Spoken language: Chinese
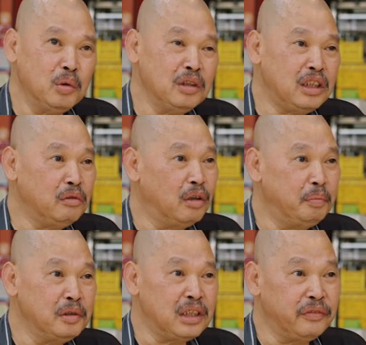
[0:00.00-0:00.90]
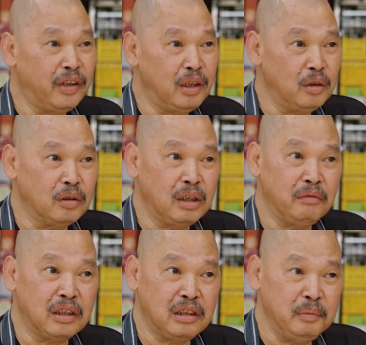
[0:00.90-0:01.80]
冻鸡我不喜欢用，那
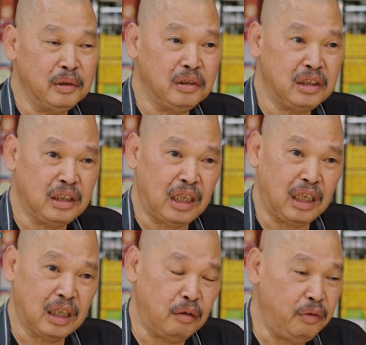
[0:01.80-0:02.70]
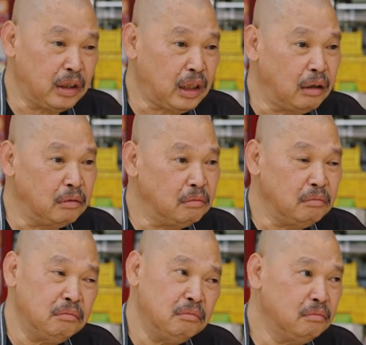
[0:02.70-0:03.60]
么冰冻鸡啊那个味道
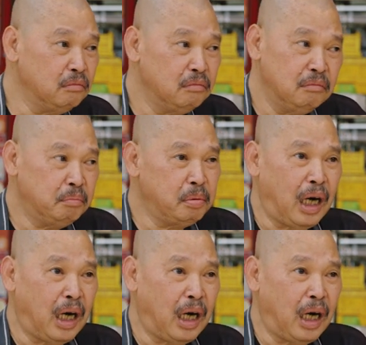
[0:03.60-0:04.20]
不